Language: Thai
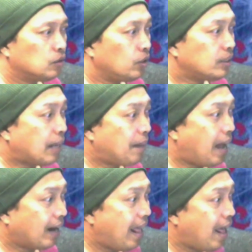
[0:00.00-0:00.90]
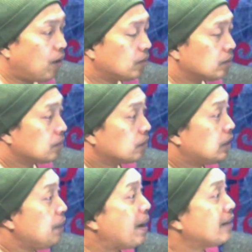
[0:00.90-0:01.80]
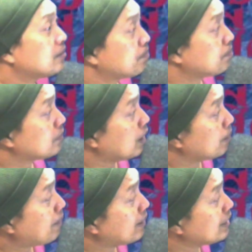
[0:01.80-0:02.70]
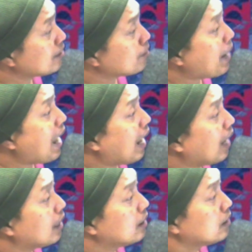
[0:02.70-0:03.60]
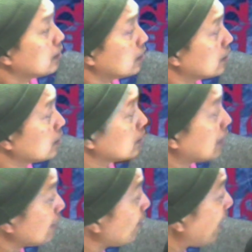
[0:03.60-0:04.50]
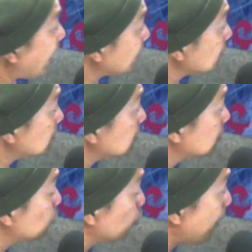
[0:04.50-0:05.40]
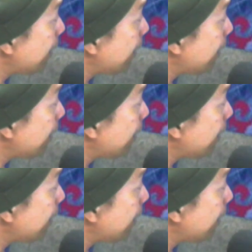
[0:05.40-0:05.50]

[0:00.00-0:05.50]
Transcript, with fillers: ด้วยตามหลักแล้วที่แพทยสภาท่านต้องขานถูกไหม